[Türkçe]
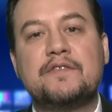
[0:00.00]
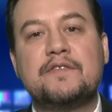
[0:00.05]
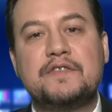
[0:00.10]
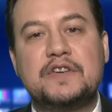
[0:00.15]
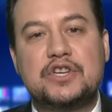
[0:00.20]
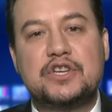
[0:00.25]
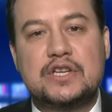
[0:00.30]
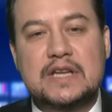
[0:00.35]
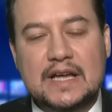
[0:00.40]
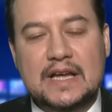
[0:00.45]

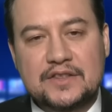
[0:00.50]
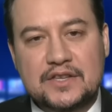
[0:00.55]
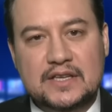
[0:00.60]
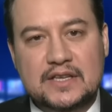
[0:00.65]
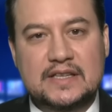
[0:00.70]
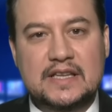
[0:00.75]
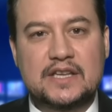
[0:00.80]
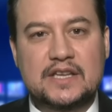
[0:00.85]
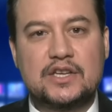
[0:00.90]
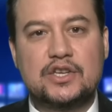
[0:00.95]

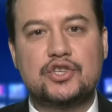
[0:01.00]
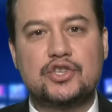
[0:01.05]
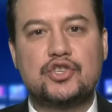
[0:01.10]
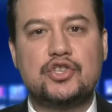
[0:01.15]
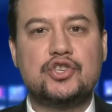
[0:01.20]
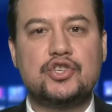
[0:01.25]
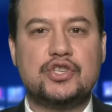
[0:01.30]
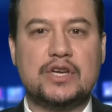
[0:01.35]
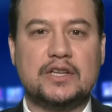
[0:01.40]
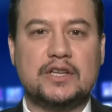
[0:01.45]
fişlendikleri
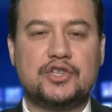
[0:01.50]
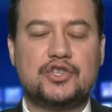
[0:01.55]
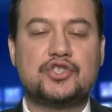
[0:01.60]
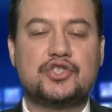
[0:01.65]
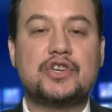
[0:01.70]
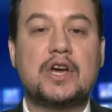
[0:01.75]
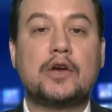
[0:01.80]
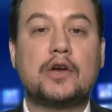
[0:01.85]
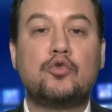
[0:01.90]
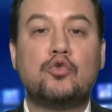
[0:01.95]
için
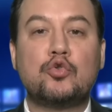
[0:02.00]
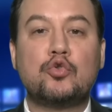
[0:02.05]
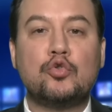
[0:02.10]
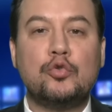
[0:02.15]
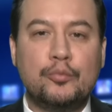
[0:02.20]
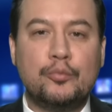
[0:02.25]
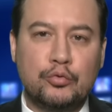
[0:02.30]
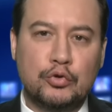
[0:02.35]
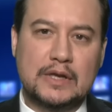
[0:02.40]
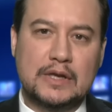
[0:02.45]
çalışacak
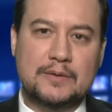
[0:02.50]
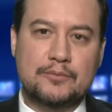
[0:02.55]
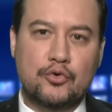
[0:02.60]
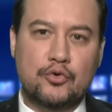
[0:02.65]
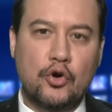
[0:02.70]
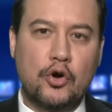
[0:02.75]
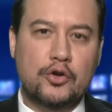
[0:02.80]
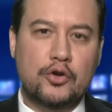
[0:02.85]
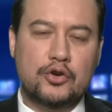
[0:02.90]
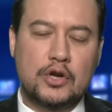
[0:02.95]
kurum
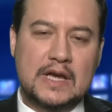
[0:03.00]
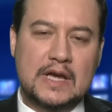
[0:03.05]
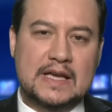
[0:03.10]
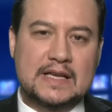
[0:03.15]
bulamıyor.